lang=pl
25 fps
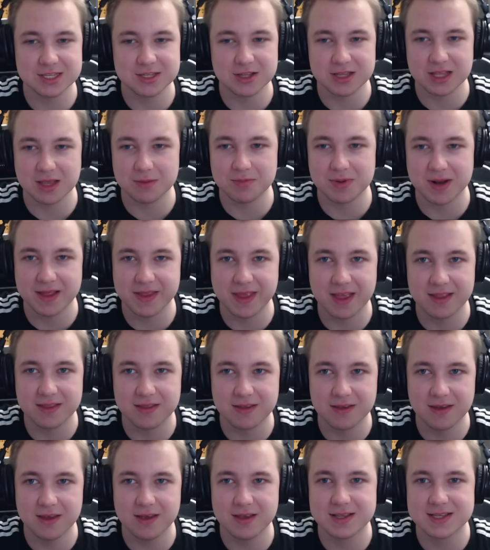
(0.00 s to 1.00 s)
do tej
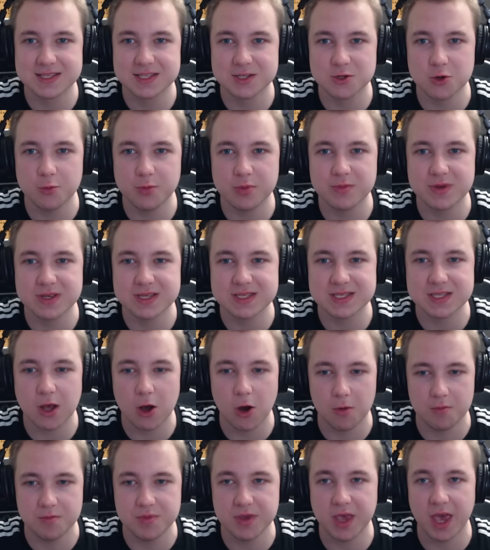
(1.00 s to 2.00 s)
planety. Zróbmy
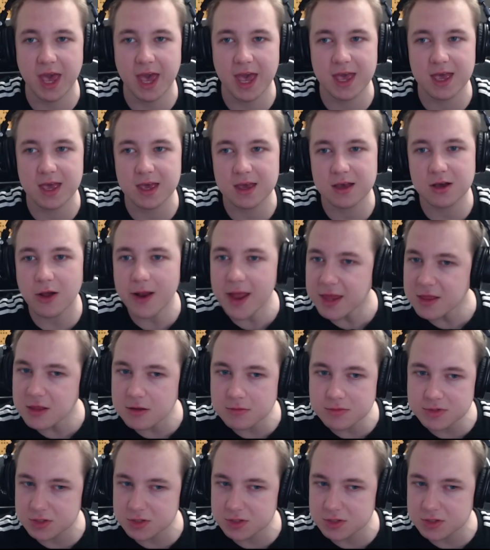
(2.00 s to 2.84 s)
sobie kolejną